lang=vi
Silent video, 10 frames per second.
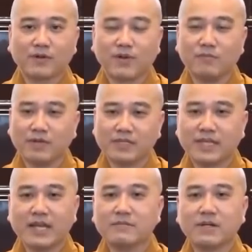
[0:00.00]
Còn mình
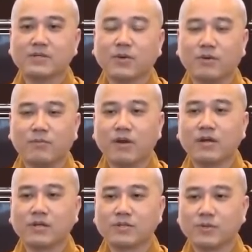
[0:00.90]
sát bên chùa, mỗi
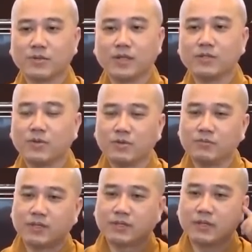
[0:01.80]
lần chùa thỉnh
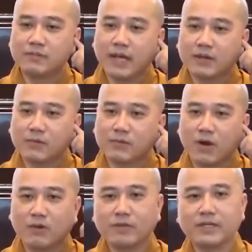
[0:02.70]
chuông mình kiếm hai cục
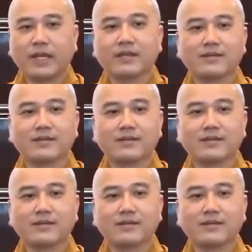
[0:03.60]
gòn mình